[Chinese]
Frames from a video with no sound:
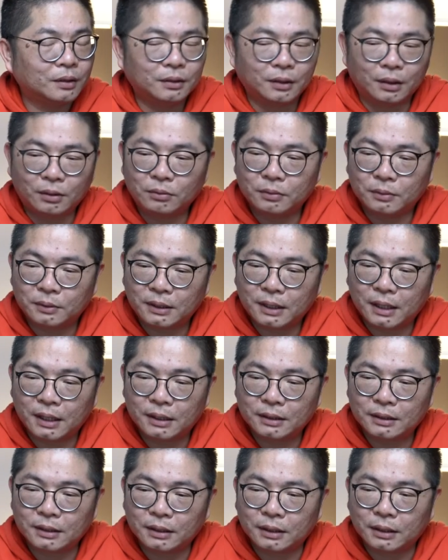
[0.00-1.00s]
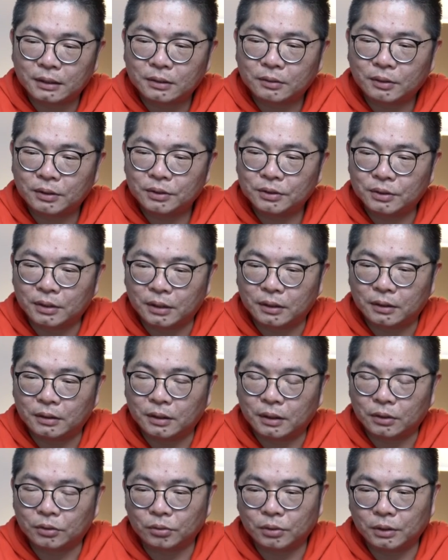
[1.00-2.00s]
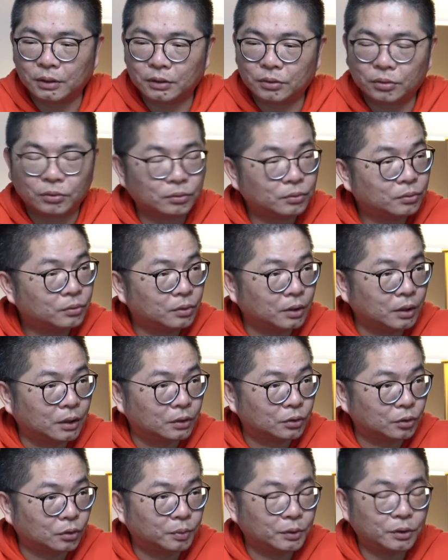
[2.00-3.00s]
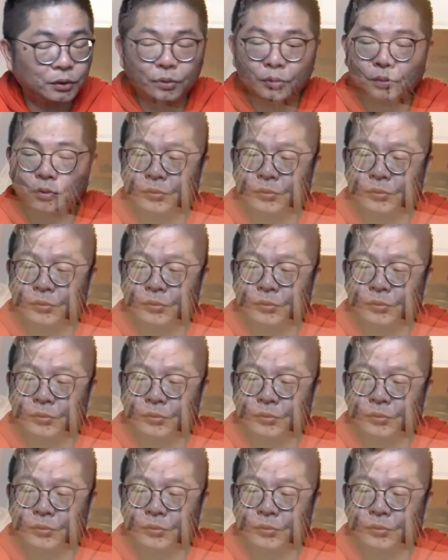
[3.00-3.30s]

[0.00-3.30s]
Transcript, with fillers: 然后我看了一下，它是关于人啊，从了从呃首批用